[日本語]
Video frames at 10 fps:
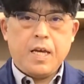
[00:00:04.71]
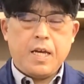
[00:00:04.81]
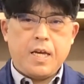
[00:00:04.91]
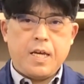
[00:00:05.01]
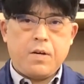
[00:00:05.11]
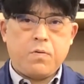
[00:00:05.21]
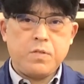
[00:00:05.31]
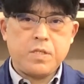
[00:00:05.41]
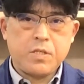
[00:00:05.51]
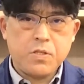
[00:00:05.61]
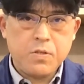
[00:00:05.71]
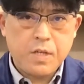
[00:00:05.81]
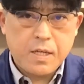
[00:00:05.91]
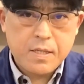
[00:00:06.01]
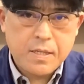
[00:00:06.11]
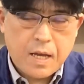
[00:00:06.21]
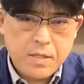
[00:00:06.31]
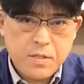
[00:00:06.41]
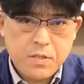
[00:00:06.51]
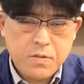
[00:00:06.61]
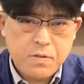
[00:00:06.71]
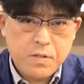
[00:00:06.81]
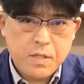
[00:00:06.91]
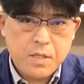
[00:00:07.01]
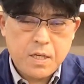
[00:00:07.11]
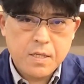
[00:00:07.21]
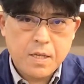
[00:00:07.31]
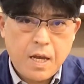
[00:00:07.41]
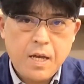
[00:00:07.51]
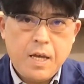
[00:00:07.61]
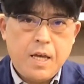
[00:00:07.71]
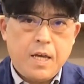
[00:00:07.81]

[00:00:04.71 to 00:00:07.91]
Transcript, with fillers: えー、本日は12月30日ですね、